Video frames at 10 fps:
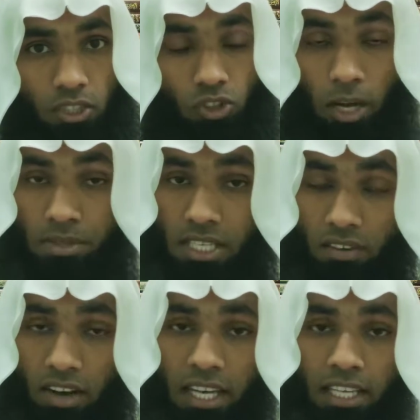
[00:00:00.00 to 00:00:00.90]
तो अब
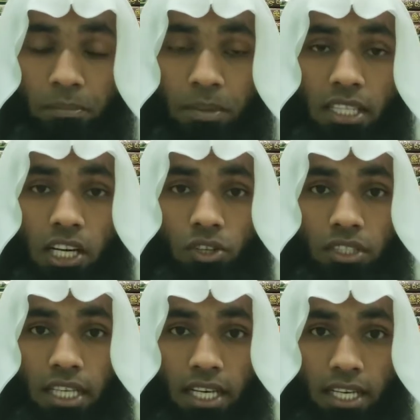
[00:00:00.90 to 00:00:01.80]
सवाल ये पैदा
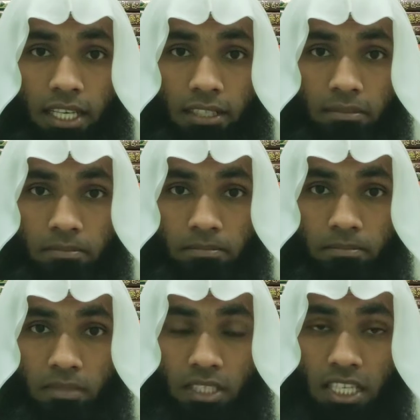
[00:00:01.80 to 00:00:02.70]
होता है
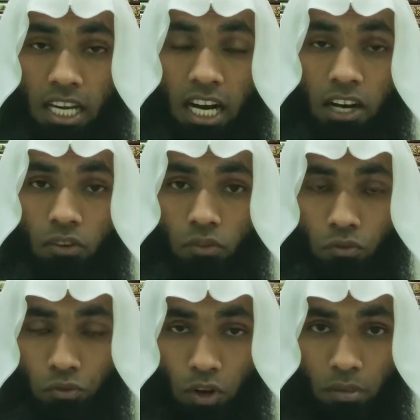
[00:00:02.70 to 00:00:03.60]
क्या
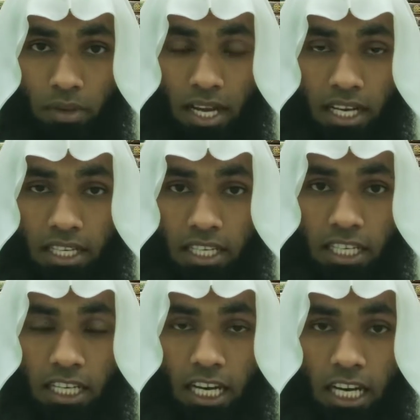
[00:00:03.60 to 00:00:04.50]
वो मेहर
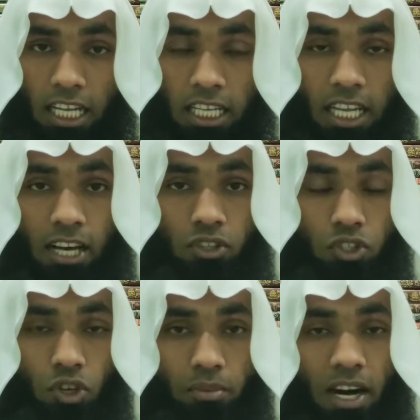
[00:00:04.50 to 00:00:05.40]
अल्लाह
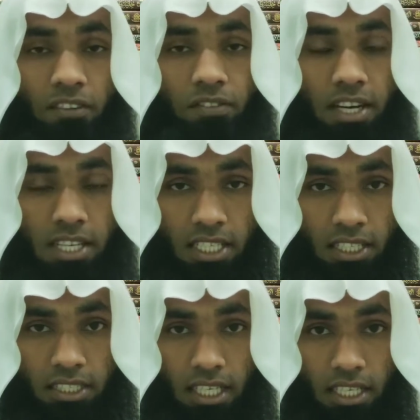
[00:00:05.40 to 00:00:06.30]
उसको माफ कर
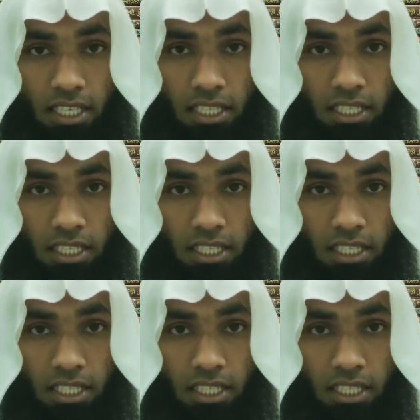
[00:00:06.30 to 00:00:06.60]
सकता है